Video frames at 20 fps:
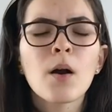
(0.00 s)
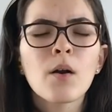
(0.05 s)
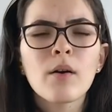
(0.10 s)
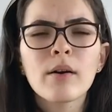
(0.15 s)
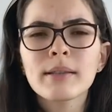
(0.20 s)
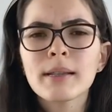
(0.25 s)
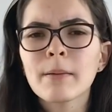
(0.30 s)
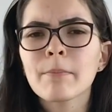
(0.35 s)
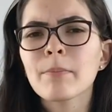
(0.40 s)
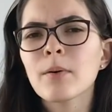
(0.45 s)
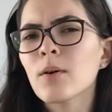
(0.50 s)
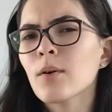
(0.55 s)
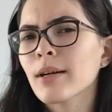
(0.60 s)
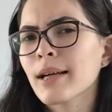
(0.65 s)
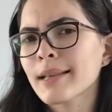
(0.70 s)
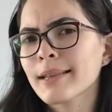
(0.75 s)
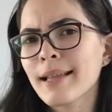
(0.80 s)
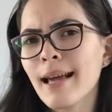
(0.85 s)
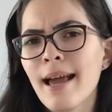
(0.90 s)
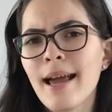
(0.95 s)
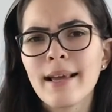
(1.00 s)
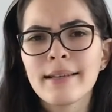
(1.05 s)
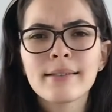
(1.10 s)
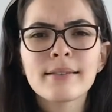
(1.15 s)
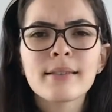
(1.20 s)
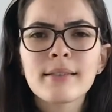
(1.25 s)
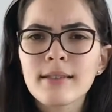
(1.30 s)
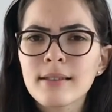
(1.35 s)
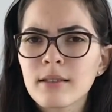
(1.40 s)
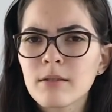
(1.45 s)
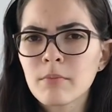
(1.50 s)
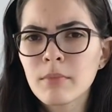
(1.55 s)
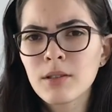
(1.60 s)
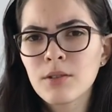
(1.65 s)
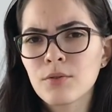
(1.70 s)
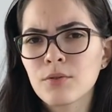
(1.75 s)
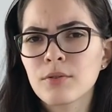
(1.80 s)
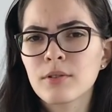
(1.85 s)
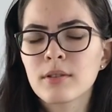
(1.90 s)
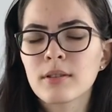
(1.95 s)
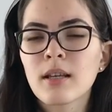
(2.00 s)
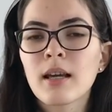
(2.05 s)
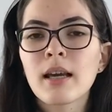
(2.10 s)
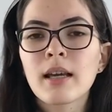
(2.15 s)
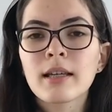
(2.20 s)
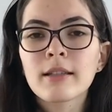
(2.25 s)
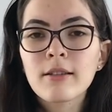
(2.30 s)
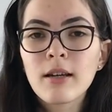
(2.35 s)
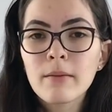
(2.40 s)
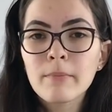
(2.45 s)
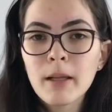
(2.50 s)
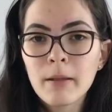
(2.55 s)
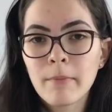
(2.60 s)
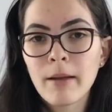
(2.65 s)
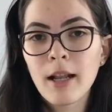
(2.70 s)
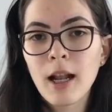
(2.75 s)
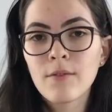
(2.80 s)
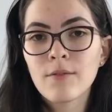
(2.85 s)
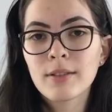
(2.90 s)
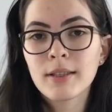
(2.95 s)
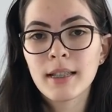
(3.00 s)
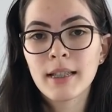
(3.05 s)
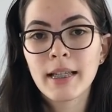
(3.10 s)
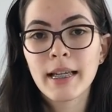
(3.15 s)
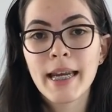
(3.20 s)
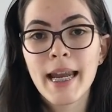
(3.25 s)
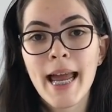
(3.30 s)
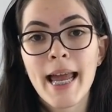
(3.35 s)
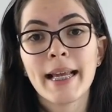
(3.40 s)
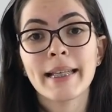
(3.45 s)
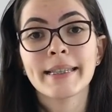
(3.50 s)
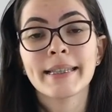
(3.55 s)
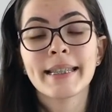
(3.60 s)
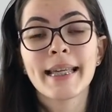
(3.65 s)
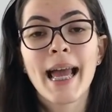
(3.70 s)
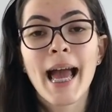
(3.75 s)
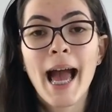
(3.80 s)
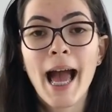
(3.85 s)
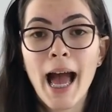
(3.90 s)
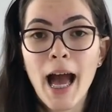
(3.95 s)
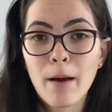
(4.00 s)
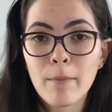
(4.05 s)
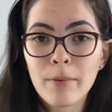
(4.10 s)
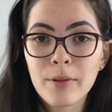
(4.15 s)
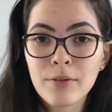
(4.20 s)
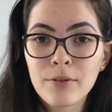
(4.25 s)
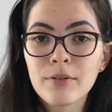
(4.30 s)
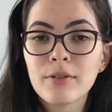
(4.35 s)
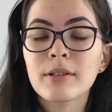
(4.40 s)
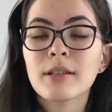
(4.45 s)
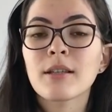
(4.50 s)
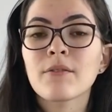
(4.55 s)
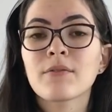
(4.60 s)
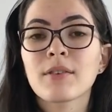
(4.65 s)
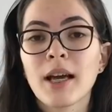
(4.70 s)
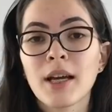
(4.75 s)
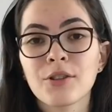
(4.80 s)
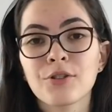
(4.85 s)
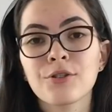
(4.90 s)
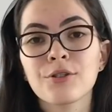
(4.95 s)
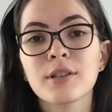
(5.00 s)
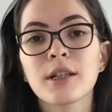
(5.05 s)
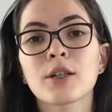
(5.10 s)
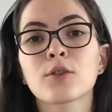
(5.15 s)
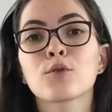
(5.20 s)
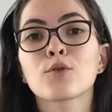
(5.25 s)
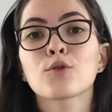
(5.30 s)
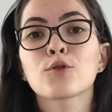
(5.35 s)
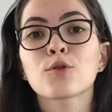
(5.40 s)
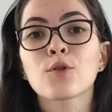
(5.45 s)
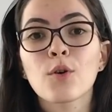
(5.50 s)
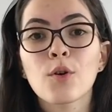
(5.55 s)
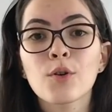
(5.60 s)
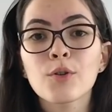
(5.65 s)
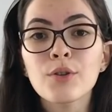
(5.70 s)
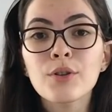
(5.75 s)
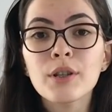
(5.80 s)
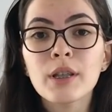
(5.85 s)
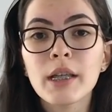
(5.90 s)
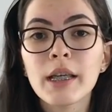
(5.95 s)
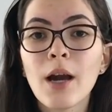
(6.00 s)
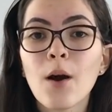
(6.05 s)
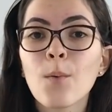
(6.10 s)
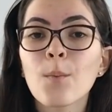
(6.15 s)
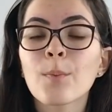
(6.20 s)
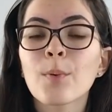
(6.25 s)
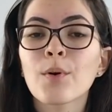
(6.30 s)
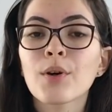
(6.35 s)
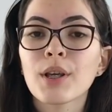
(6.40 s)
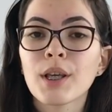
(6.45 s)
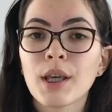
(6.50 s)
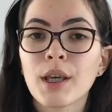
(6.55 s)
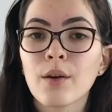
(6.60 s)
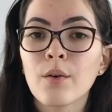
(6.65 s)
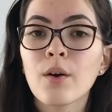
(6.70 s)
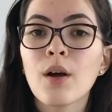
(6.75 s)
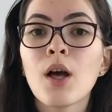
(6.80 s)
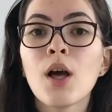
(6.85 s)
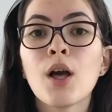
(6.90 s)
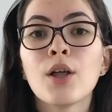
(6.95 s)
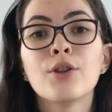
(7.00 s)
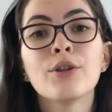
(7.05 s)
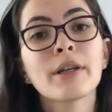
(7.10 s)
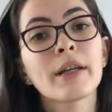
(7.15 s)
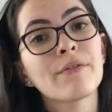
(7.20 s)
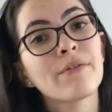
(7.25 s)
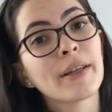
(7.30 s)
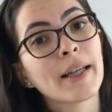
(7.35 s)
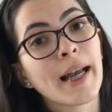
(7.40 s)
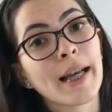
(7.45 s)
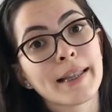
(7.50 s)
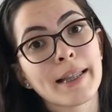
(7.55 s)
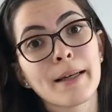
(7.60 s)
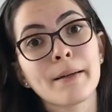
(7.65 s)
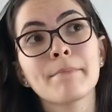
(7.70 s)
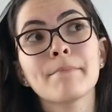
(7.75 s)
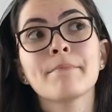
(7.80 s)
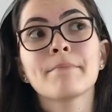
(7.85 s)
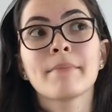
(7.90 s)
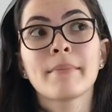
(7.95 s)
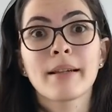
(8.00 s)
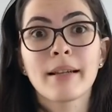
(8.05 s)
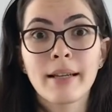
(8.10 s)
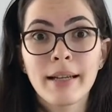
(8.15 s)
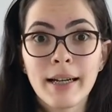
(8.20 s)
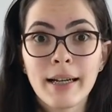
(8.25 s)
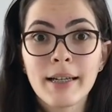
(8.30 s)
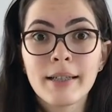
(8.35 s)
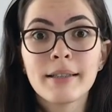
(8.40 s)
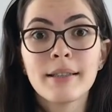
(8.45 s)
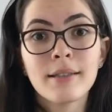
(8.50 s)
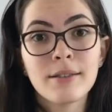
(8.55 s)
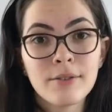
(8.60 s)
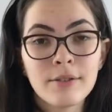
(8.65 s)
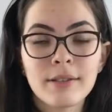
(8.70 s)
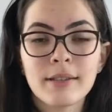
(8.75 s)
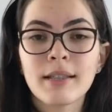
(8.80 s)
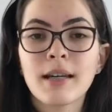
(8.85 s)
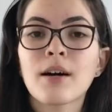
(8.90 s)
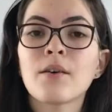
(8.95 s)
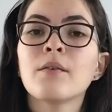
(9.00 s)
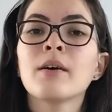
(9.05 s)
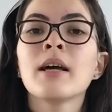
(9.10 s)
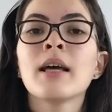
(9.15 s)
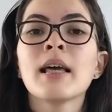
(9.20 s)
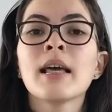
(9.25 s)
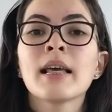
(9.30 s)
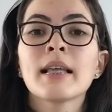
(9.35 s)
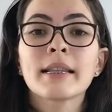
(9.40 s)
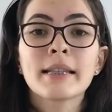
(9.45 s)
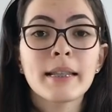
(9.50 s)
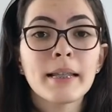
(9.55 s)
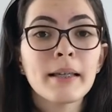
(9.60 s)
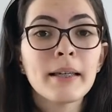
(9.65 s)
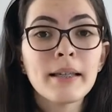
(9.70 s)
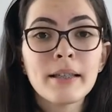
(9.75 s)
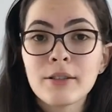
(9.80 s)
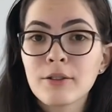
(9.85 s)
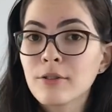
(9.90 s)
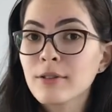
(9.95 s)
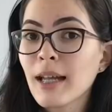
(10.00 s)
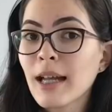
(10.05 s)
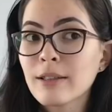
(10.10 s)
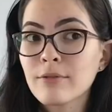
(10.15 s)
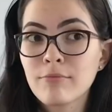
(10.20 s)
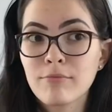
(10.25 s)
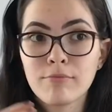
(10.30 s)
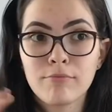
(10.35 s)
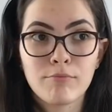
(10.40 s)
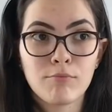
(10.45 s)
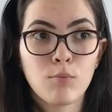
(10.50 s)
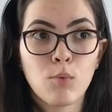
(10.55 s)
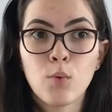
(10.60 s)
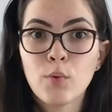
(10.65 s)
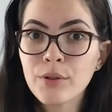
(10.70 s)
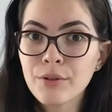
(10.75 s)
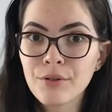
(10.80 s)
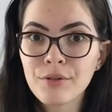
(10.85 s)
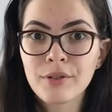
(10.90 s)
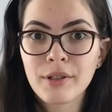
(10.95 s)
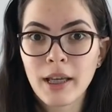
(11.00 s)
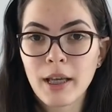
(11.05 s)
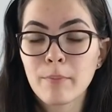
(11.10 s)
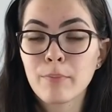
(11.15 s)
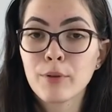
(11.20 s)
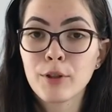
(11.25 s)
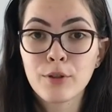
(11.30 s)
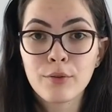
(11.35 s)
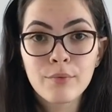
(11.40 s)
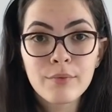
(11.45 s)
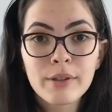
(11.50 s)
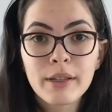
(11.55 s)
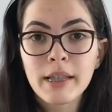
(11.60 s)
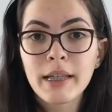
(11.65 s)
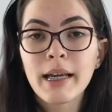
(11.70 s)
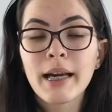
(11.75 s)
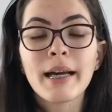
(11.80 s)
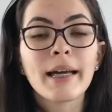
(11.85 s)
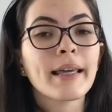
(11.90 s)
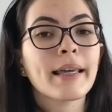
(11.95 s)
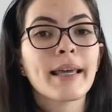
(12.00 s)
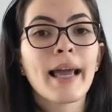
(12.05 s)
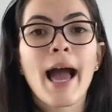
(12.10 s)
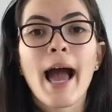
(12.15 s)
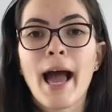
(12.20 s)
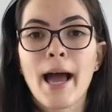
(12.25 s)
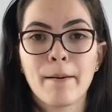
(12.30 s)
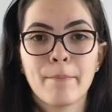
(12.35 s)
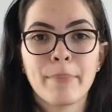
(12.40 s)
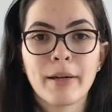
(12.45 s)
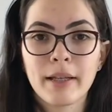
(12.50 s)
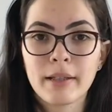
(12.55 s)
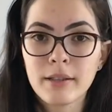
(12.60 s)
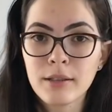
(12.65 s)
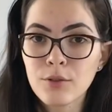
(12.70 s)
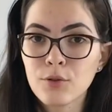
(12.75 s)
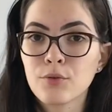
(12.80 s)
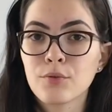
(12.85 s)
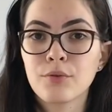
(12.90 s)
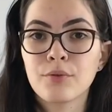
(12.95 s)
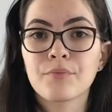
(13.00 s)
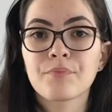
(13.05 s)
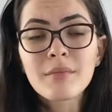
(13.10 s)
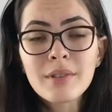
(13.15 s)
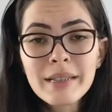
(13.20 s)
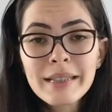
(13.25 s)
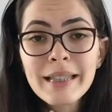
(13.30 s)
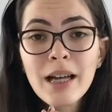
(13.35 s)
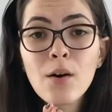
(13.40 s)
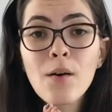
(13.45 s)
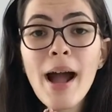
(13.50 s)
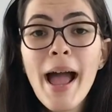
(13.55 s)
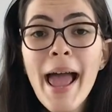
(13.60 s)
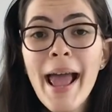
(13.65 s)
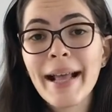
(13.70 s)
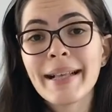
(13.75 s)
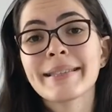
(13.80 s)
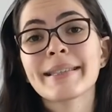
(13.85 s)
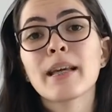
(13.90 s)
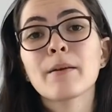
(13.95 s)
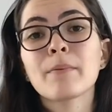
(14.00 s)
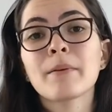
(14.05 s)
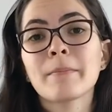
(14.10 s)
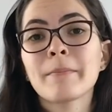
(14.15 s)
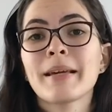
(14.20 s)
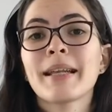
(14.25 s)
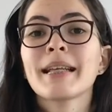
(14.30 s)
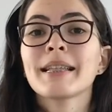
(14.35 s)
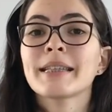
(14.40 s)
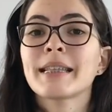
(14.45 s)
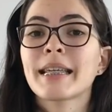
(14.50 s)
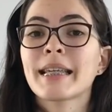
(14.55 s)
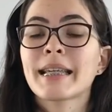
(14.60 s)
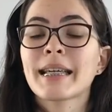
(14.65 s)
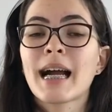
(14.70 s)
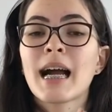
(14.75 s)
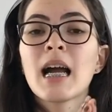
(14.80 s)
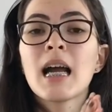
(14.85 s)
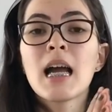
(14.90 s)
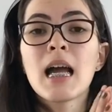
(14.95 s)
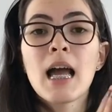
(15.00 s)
Coisa pouca, 10, 15 minutos. Então é bem melhor você criar esse hábito de estar tá estudando todo dia um pouquinho do que ficar na grande ilusão de estudar muito tempo em um dia e ah, aprender tudo. Então, essa é a primeira dica.